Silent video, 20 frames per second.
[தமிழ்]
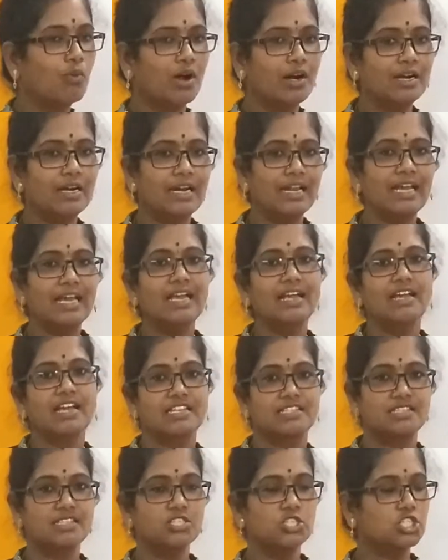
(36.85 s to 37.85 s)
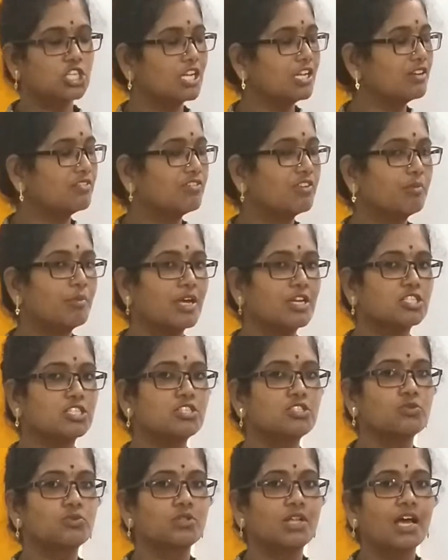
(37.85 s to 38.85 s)
ஒன்லி எசென்ஷியல்
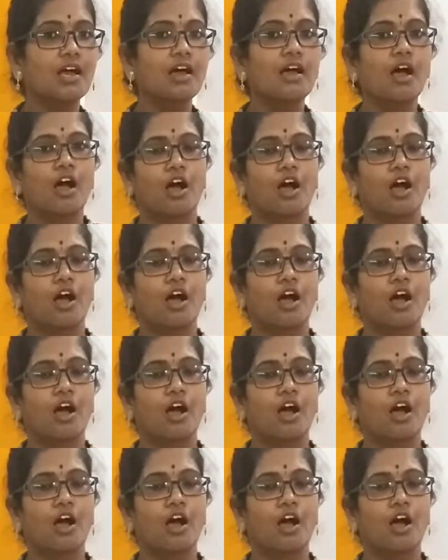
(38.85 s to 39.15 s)
இன்ஃபர்மேஷன் டு த